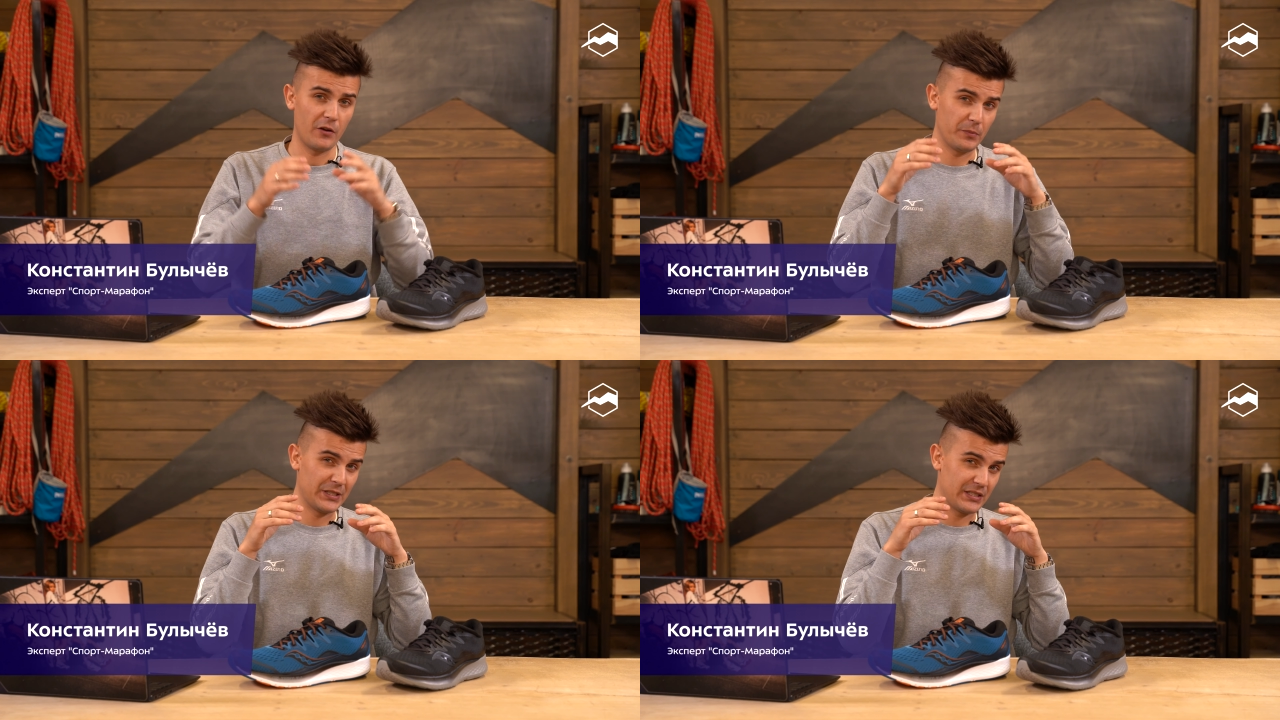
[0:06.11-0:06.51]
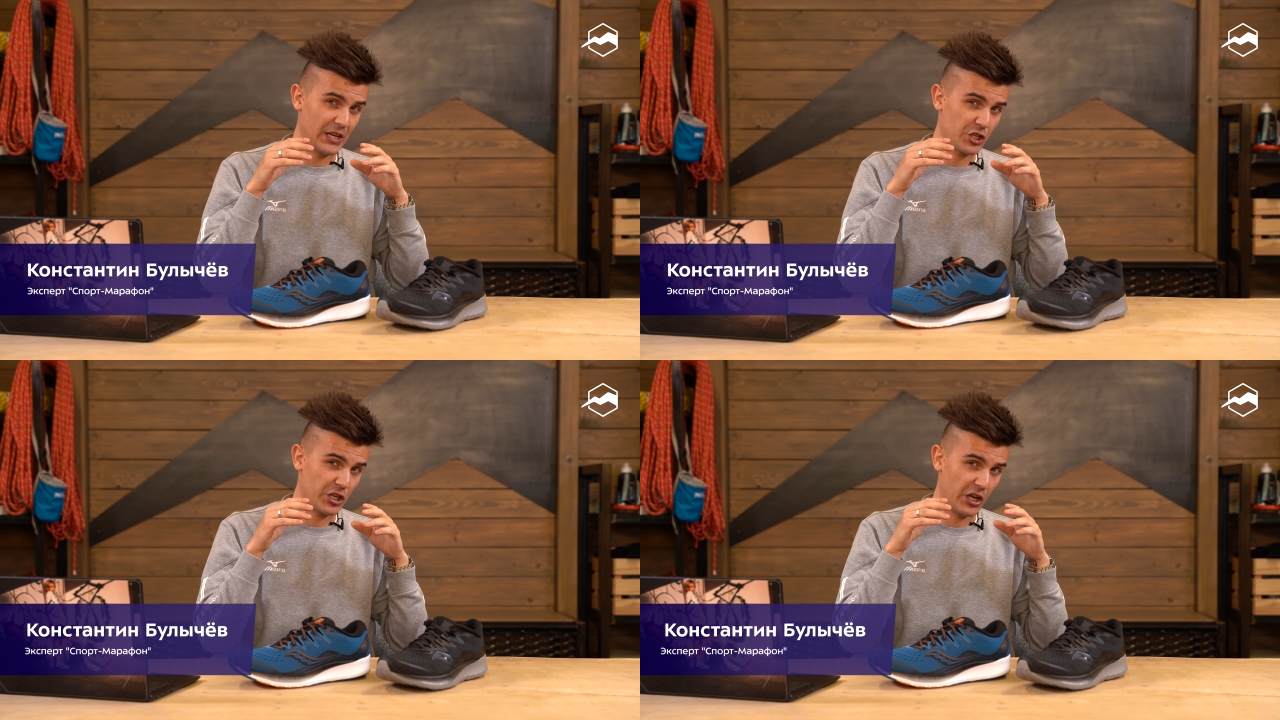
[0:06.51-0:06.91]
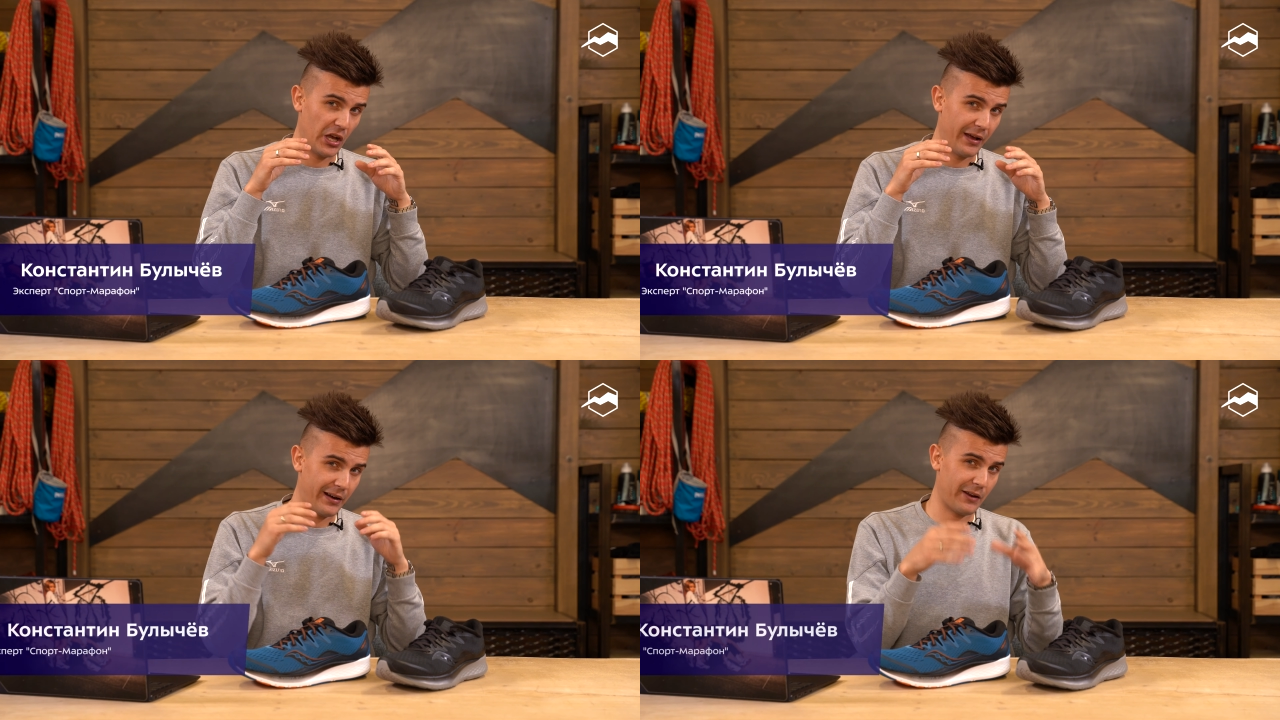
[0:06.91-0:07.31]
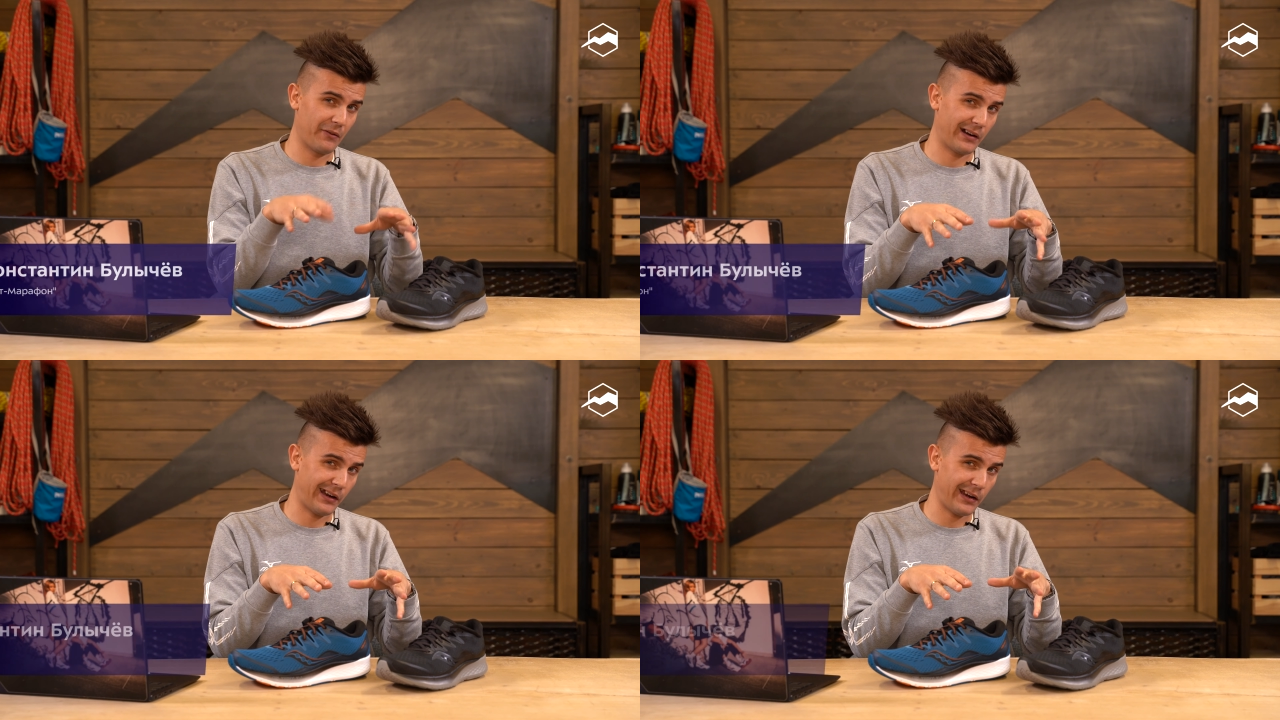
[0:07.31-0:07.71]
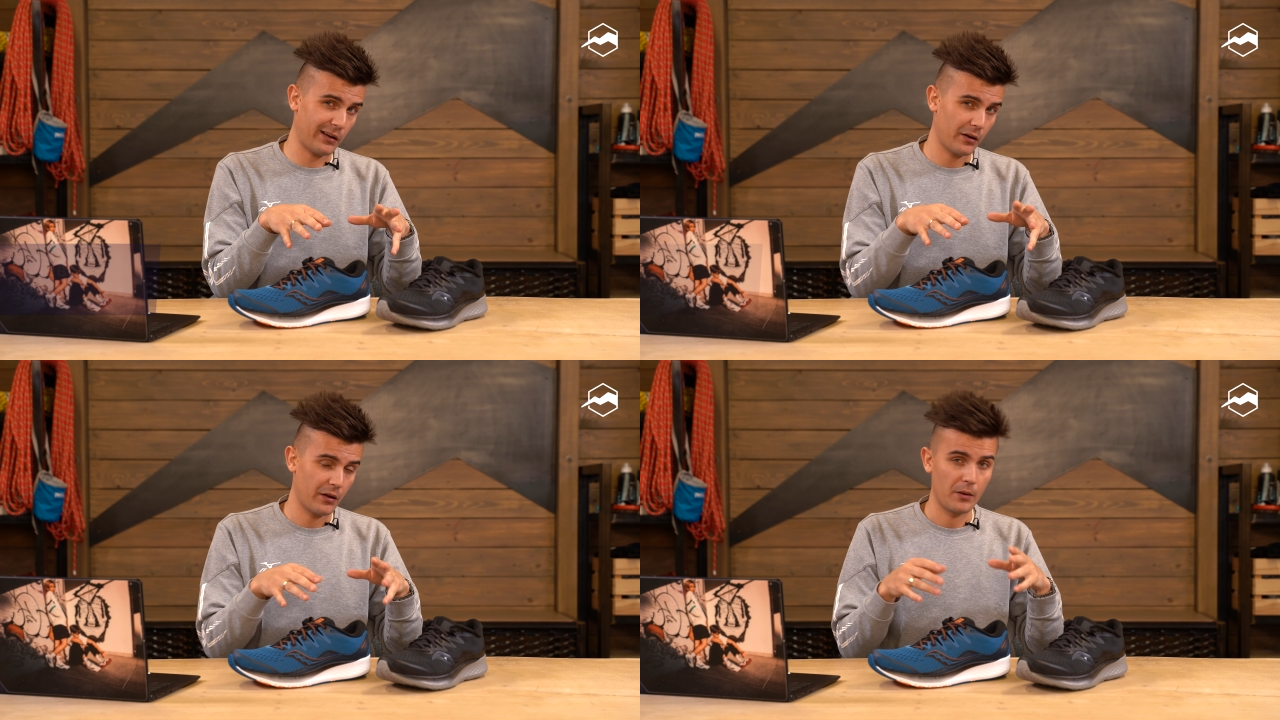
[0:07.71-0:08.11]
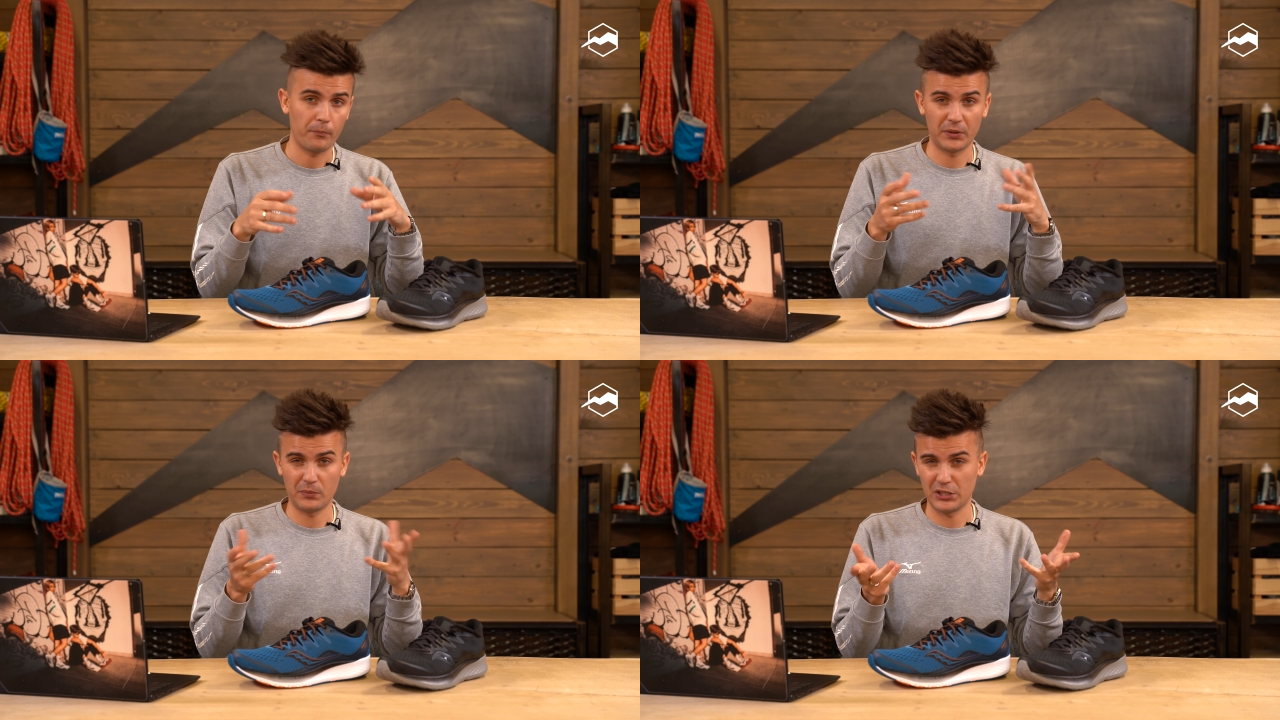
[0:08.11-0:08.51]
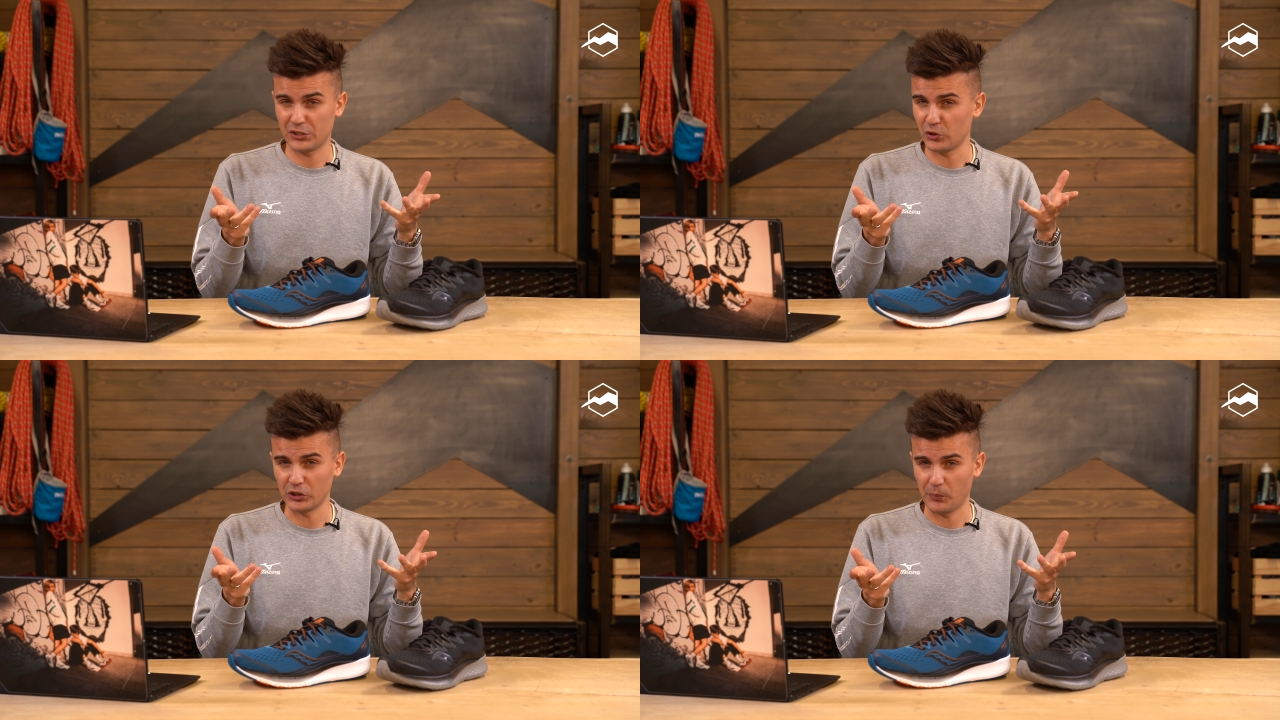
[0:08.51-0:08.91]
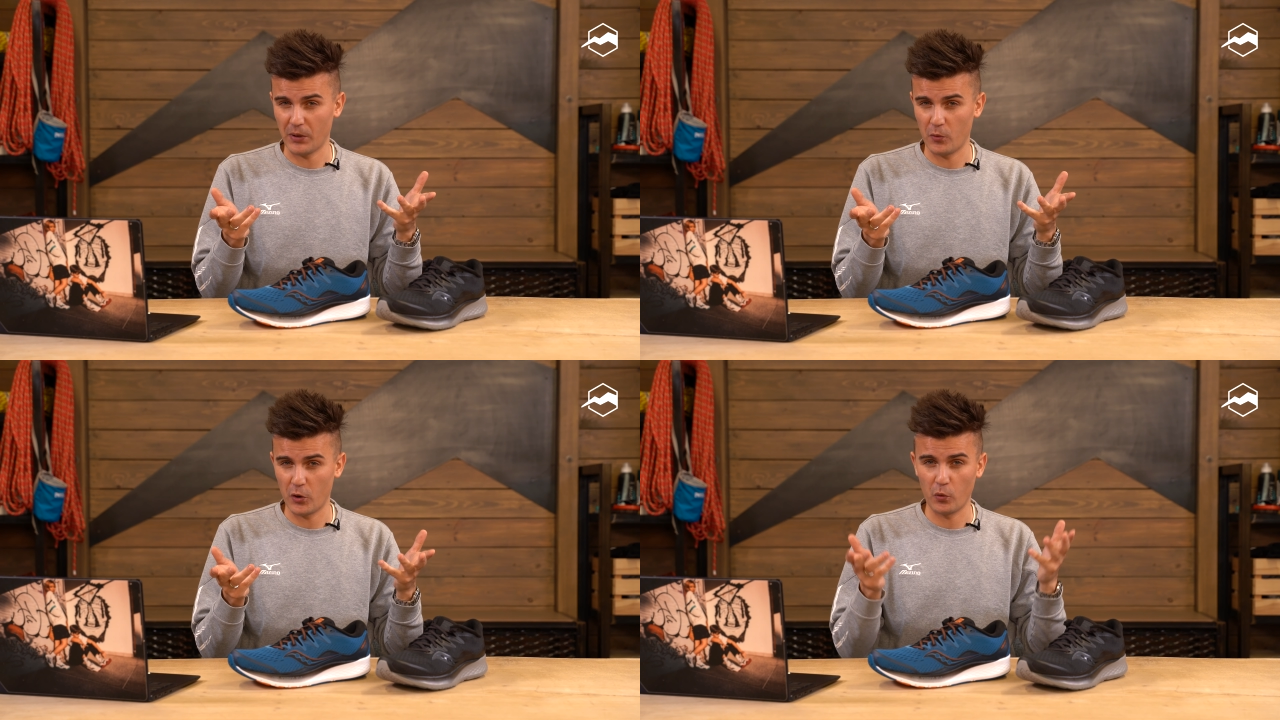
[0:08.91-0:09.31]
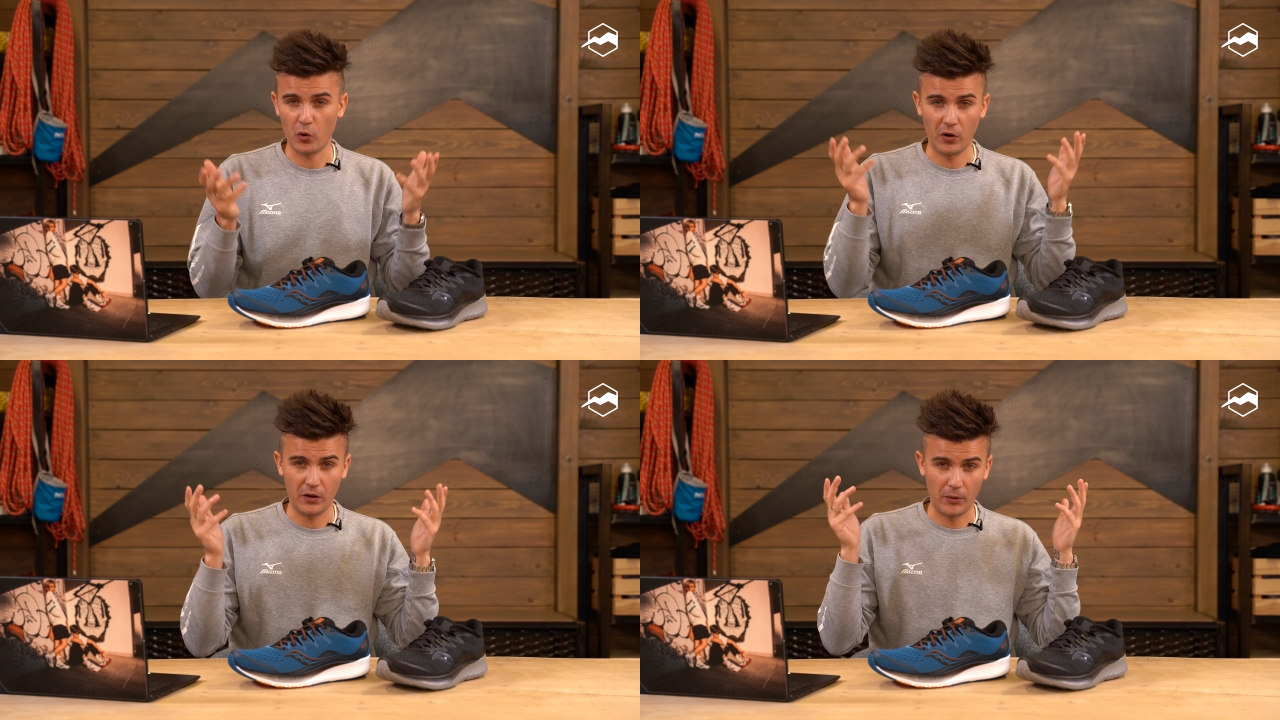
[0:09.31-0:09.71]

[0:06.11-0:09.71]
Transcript: в местечке Ривер Крик под Миннесотой, по-моему,